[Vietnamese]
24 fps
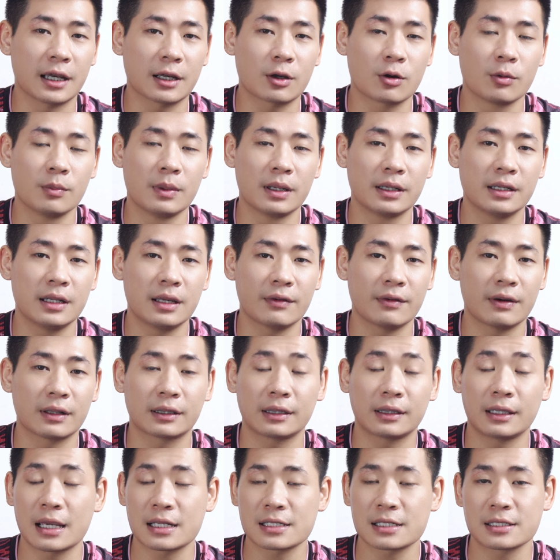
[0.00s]
thì hãy cùng mình đi
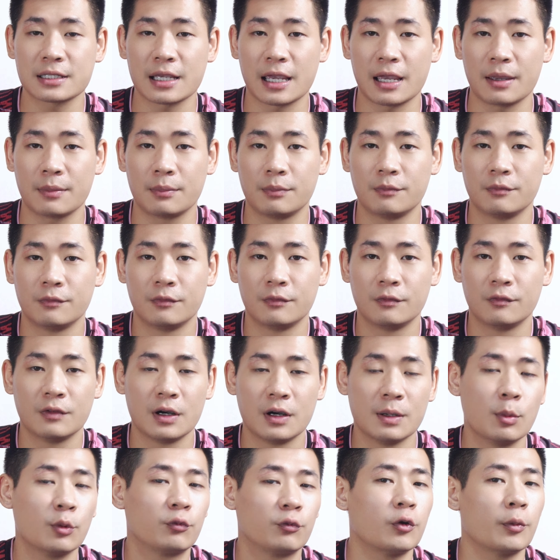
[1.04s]
vào test xem
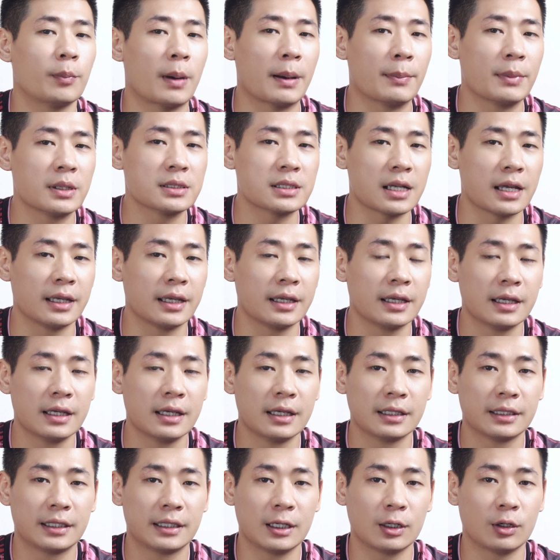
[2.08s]
với 1 phút 30 giây
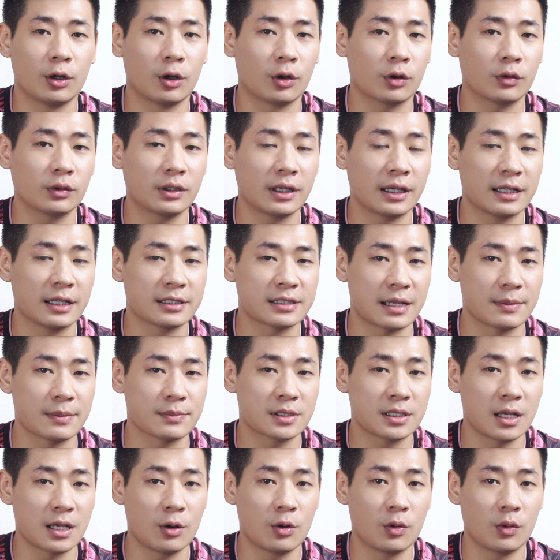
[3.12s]
thì nó có thể giảm
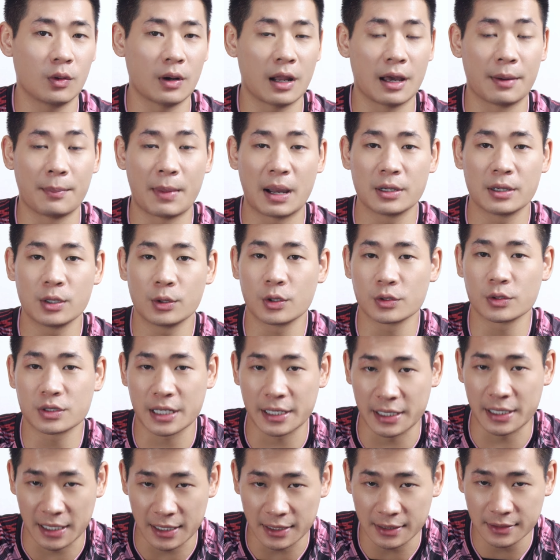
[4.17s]
sâu là bao nhiêu độ C
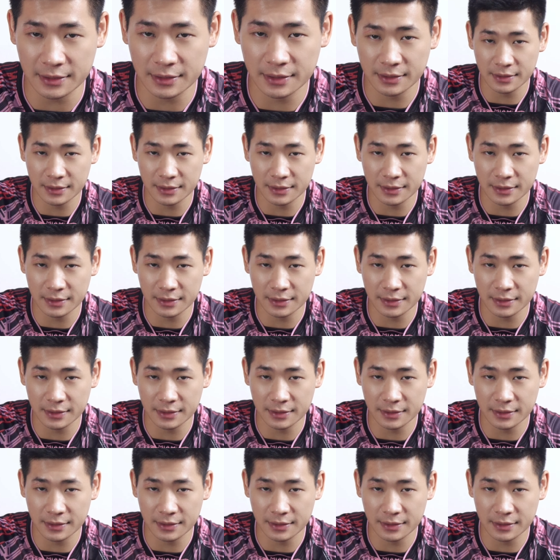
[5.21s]
nhá.